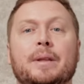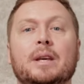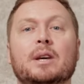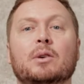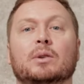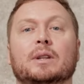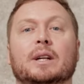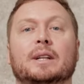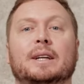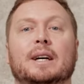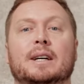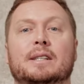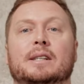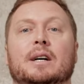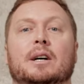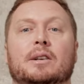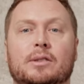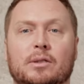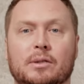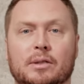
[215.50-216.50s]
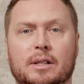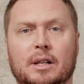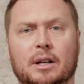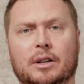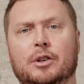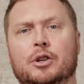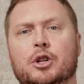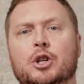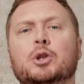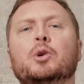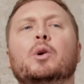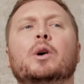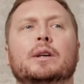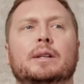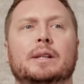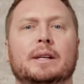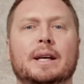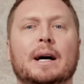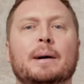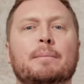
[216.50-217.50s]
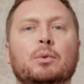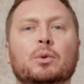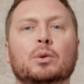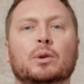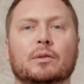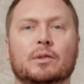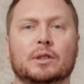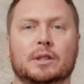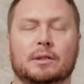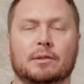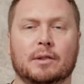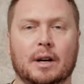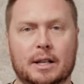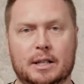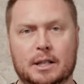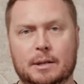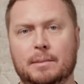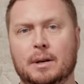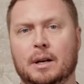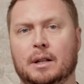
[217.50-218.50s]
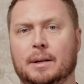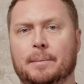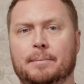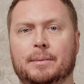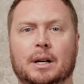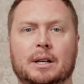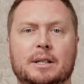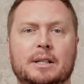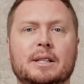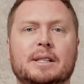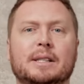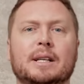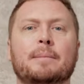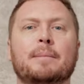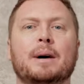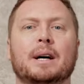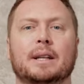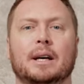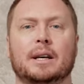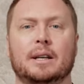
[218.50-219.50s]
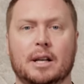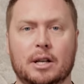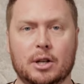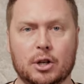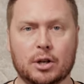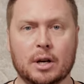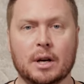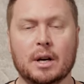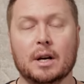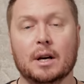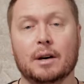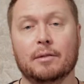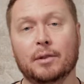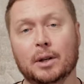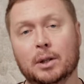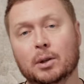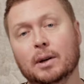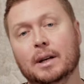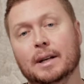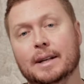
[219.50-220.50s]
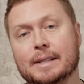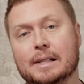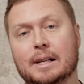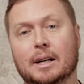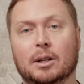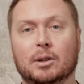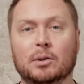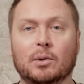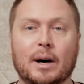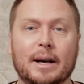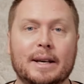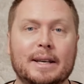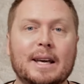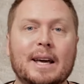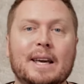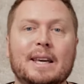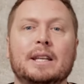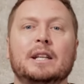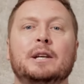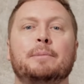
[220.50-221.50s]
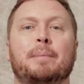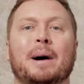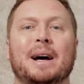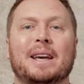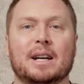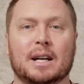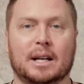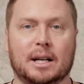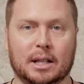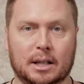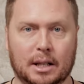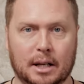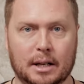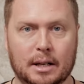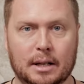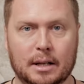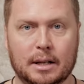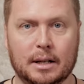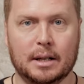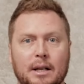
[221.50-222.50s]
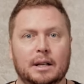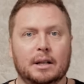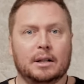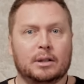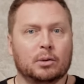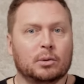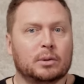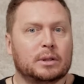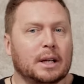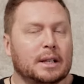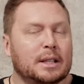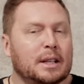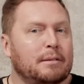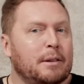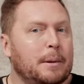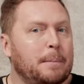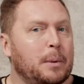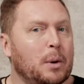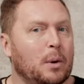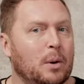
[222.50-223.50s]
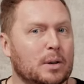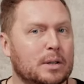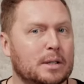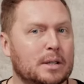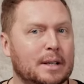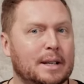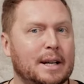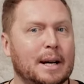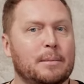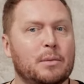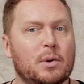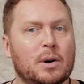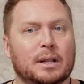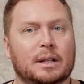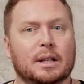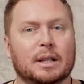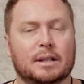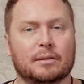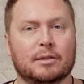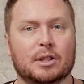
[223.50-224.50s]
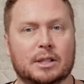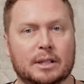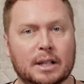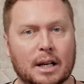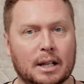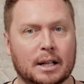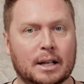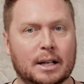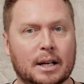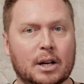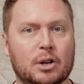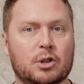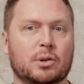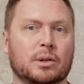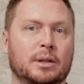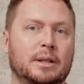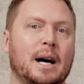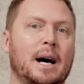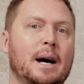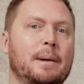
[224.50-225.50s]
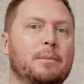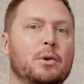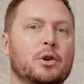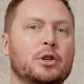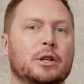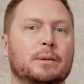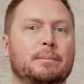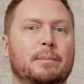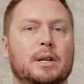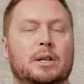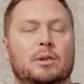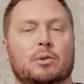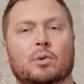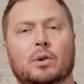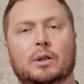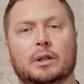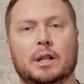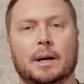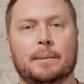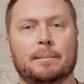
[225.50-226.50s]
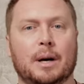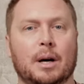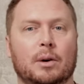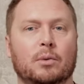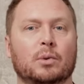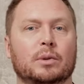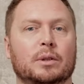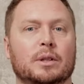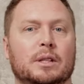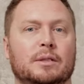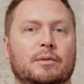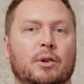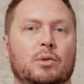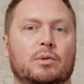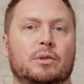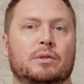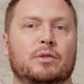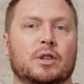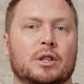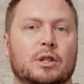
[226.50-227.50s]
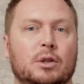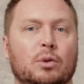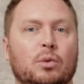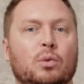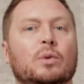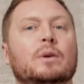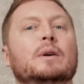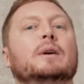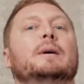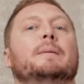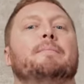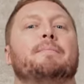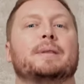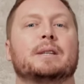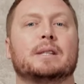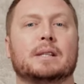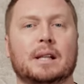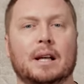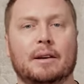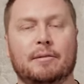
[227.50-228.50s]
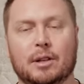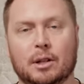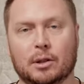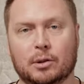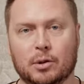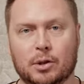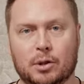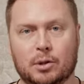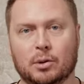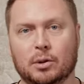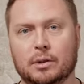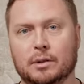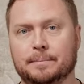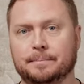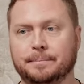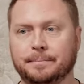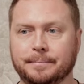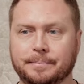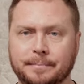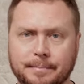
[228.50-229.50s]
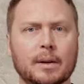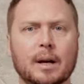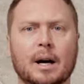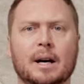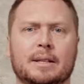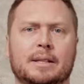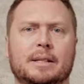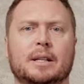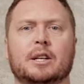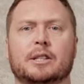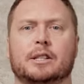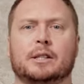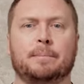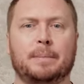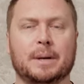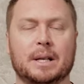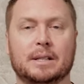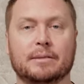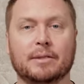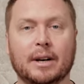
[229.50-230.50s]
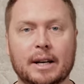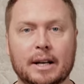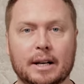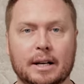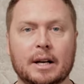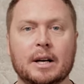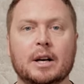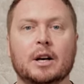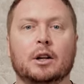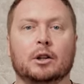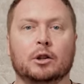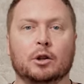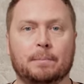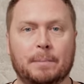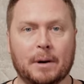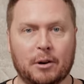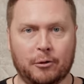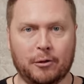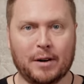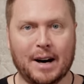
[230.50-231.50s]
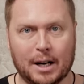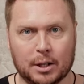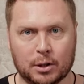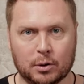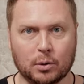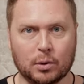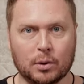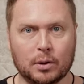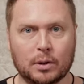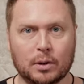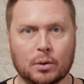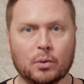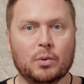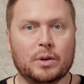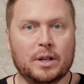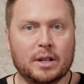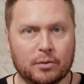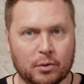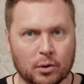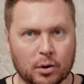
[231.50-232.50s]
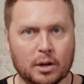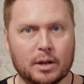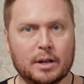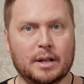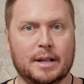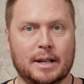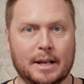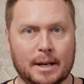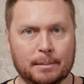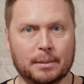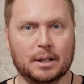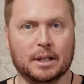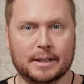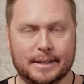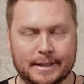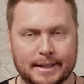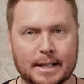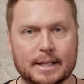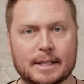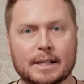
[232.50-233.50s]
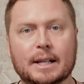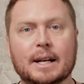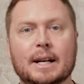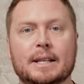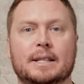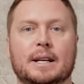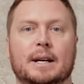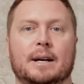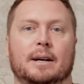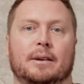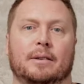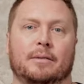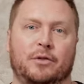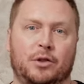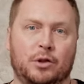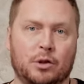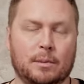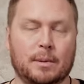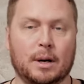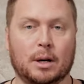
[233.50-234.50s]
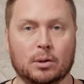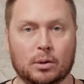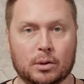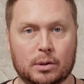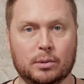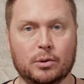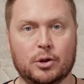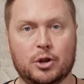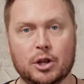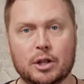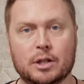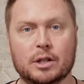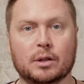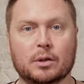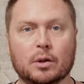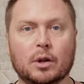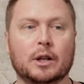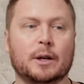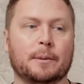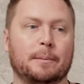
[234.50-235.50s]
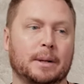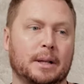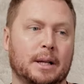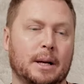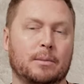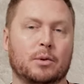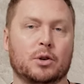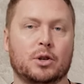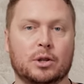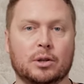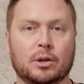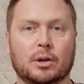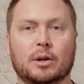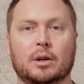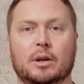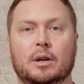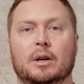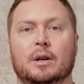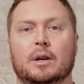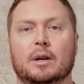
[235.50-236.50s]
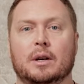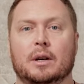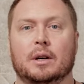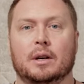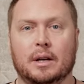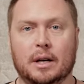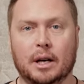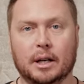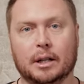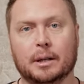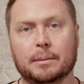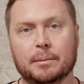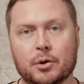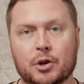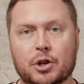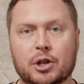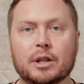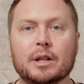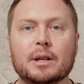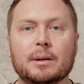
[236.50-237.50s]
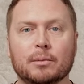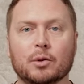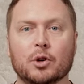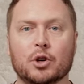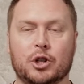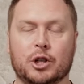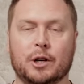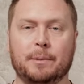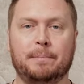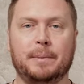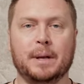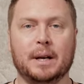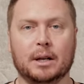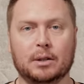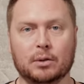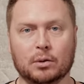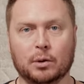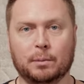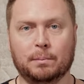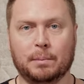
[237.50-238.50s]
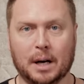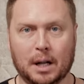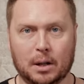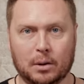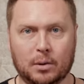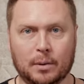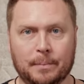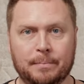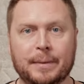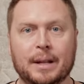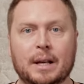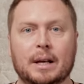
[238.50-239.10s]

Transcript: и он отказался. Он сказал, что это я буду вызывать тебе там такси, сама доедешь. В итоге она сказала, ну окей, и не поехала. И тут тогда вопрос, кому от этого стало хорошо? Да, может быть, он там какую-то свою звезду словил, то есть он остался при своих. Но по факту у него не было секса, хотя все могло случиться только потому, что этот мужчина немножечко перегнул палку.